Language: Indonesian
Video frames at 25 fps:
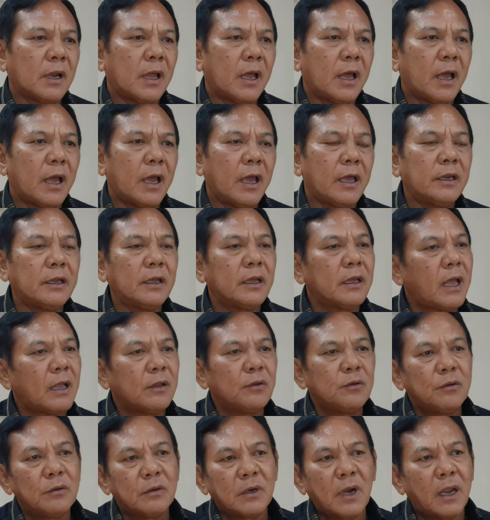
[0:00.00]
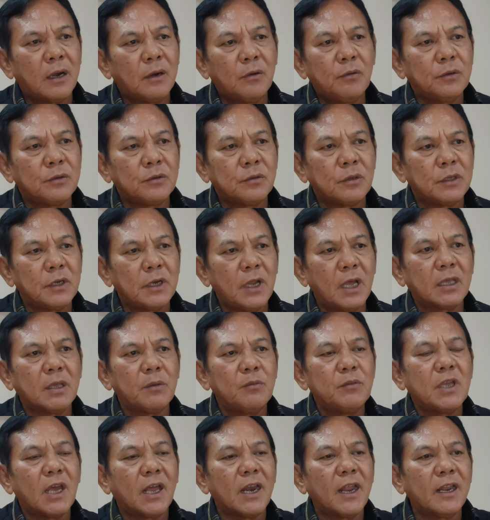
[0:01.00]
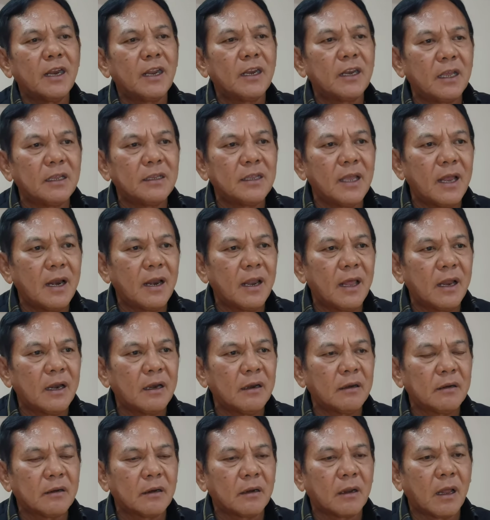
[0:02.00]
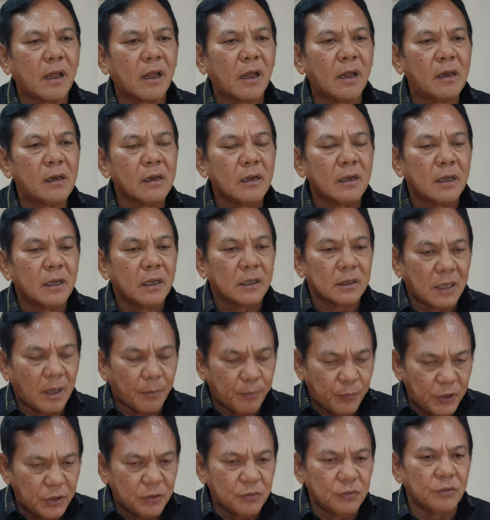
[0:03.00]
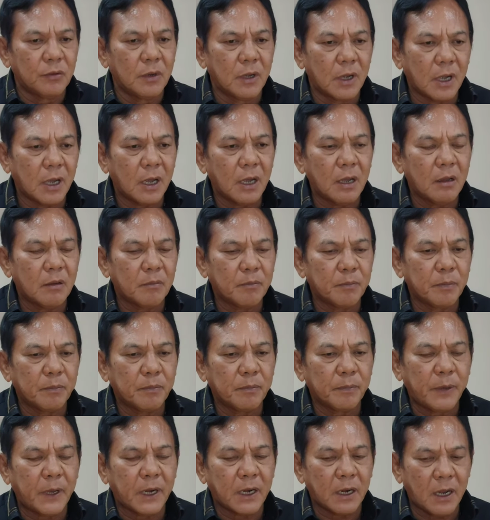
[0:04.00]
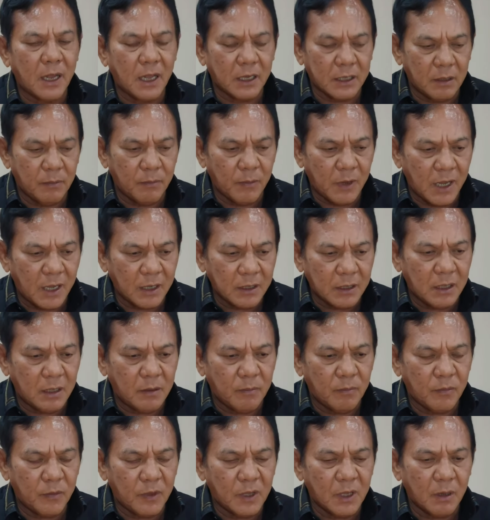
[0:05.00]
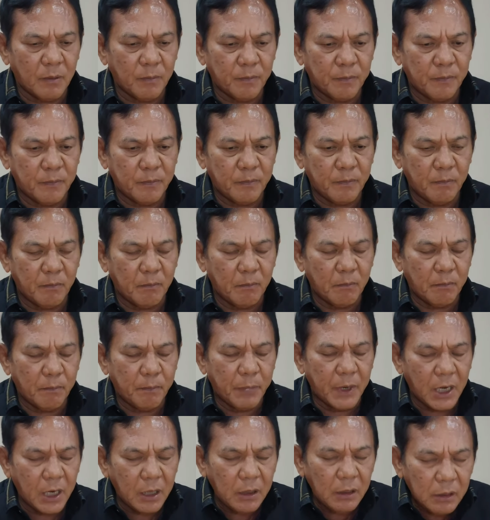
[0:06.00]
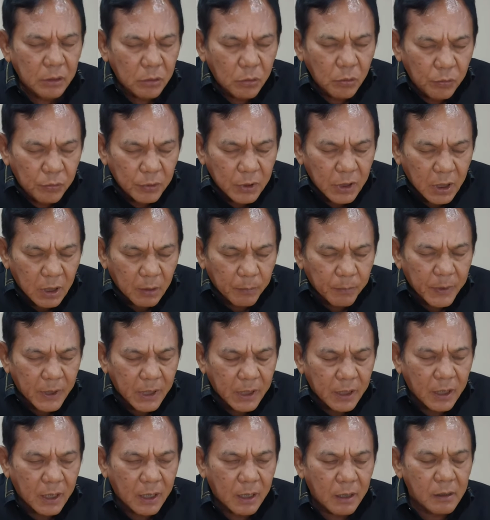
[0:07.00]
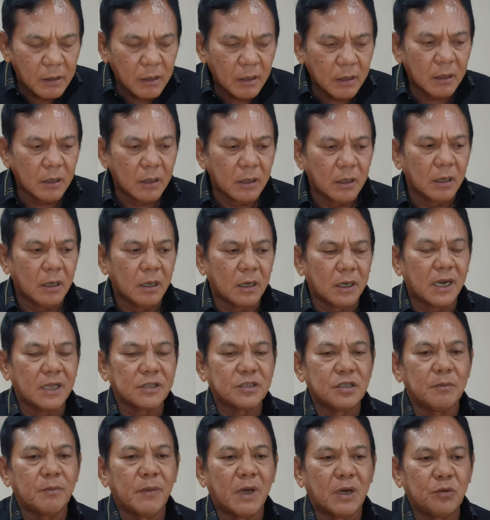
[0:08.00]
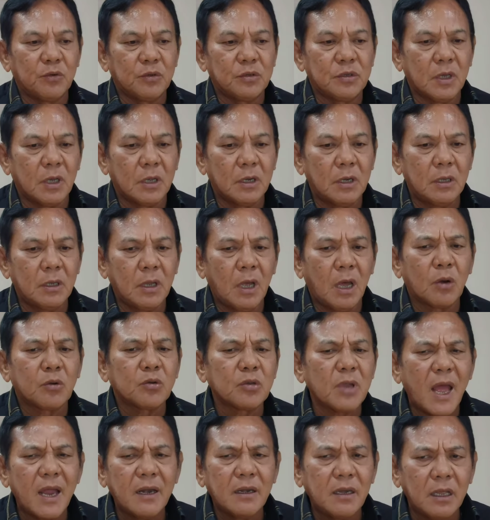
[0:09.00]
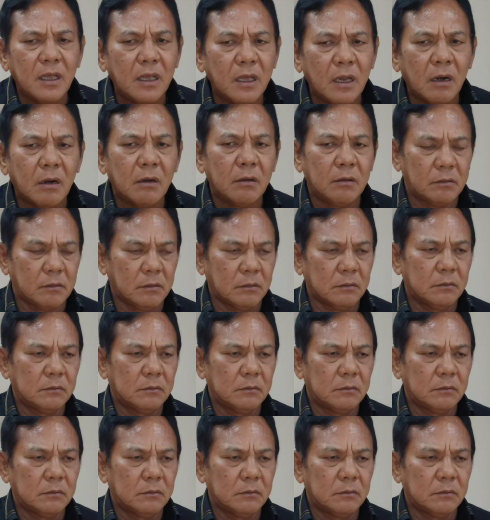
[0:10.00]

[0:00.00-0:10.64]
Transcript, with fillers: nah ini nggak nggak lucu jadi hakim jalanan yang jalan nah, tapi juga para hakim-hakim yang penentu daripada nasib manusia ini harus adil